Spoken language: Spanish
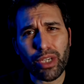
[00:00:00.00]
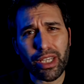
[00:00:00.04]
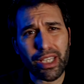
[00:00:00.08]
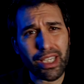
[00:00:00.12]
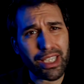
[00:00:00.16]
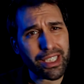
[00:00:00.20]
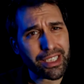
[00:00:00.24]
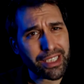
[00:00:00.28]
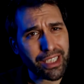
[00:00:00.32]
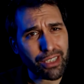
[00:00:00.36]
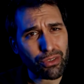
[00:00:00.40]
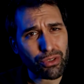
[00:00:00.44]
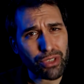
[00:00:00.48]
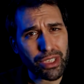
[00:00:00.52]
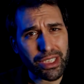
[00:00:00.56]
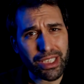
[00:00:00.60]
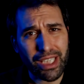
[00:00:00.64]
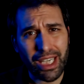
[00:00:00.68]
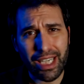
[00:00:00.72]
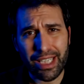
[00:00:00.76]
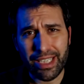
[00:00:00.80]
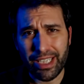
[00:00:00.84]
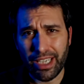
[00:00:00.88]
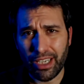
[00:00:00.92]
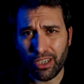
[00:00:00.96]
una de las
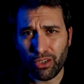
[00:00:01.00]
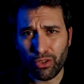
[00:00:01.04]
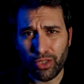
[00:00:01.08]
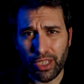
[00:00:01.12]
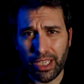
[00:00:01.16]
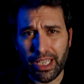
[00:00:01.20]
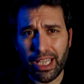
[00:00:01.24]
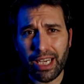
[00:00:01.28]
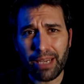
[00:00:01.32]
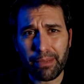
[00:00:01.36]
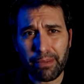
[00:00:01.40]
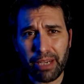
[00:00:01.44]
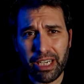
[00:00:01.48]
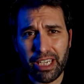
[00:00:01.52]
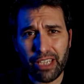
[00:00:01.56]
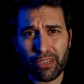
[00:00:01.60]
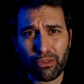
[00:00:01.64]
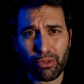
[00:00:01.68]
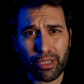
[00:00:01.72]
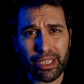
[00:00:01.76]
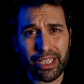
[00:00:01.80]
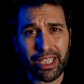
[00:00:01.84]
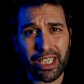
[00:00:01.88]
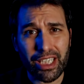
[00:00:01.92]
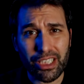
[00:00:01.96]
causas de la derrota de
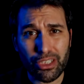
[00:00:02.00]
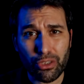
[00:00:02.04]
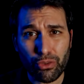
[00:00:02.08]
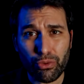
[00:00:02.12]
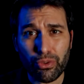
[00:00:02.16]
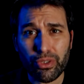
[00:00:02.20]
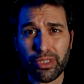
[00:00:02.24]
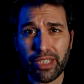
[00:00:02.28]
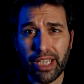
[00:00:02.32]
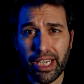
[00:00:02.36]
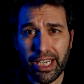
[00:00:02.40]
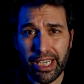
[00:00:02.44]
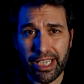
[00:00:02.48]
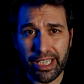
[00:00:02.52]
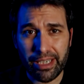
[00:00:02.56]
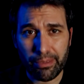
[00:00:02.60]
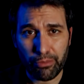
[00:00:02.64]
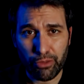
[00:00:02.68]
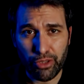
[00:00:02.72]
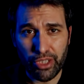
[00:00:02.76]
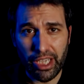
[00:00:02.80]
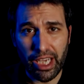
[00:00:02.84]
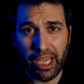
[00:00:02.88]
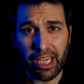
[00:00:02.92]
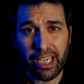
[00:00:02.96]
Alemania durante la Segunda
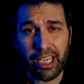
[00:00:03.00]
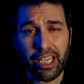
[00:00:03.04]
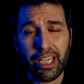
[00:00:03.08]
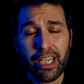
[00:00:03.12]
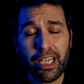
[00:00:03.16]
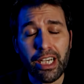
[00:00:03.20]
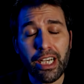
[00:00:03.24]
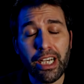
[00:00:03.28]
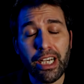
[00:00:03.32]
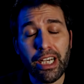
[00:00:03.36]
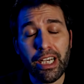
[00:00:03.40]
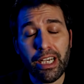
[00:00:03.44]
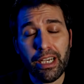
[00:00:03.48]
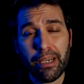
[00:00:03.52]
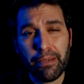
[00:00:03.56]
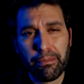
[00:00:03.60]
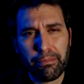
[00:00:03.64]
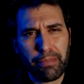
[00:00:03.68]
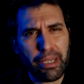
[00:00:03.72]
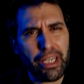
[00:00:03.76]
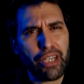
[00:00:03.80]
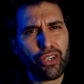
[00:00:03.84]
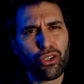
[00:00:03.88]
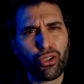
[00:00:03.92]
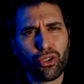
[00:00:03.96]
Guerra Mundial.
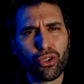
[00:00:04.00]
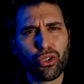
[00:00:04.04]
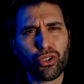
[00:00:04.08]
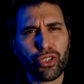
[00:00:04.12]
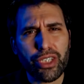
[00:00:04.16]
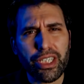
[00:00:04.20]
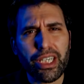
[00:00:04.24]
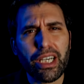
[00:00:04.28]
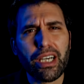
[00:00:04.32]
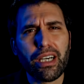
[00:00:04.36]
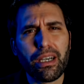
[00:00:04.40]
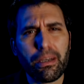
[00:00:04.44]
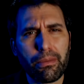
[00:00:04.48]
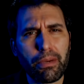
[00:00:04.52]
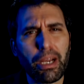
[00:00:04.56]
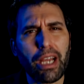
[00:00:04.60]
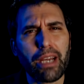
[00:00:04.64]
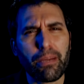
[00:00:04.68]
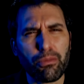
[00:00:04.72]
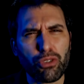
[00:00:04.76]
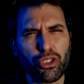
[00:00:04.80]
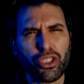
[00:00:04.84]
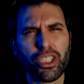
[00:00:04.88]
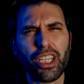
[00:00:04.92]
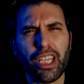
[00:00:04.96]
Pero ya
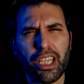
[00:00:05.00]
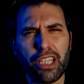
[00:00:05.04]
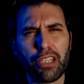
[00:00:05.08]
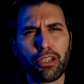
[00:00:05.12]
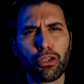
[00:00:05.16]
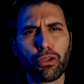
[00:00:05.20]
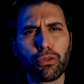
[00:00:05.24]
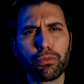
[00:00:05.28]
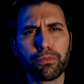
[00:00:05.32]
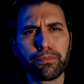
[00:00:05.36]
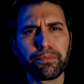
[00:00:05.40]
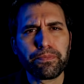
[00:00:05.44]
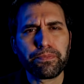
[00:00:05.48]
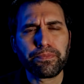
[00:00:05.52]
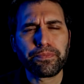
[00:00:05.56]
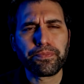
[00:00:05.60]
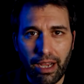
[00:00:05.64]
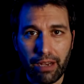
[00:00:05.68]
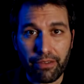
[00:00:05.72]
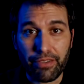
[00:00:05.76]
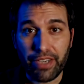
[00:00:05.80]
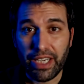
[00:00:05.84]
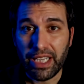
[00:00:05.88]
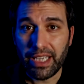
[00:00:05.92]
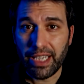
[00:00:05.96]
hablaremos de ello.
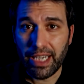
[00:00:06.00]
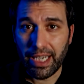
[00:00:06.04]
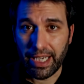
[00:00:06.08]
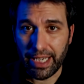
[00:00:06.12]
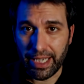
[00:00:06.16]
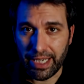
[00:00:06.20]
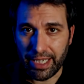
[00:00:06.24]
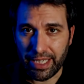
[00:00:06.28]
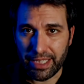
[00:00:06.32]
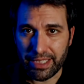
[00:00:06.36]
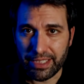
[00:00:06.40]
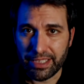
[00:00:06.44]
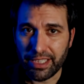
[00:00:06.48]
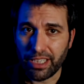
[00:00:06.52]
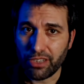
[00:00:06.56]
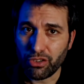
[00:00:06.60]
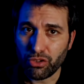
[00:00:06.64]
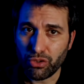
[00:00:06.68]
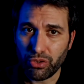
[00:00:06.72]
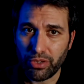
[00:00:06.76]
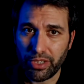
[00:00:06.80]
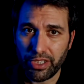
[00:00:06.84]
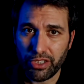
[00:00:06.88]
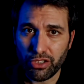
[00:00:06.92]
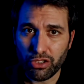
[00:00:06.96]
Al final de la guerra,
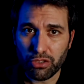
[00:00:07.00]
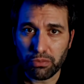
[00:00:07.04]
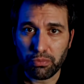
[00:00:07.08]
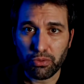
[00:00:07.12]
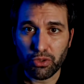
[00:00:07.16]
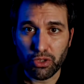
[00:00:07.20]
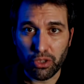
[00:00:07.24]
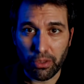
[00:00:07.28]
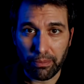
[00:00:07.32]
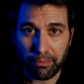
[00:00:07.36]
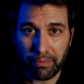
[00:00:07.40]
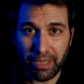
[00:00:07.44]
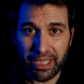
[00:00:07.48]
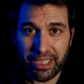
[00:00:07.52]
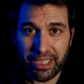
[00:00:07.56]
Estados Unidos puso en